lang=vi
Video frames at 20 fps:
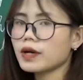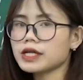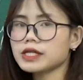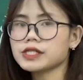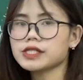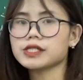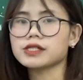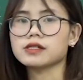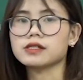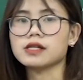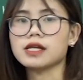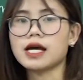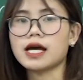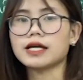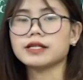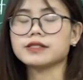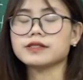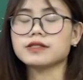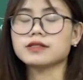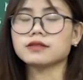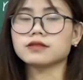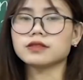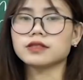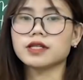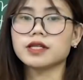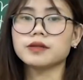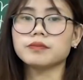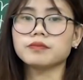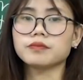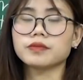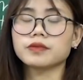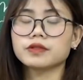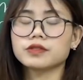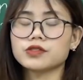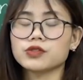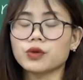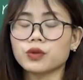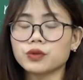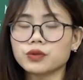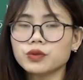quay trở lại rừng tìm
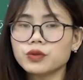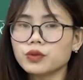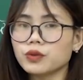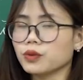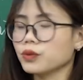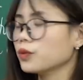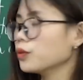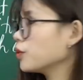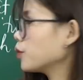trốn ngủ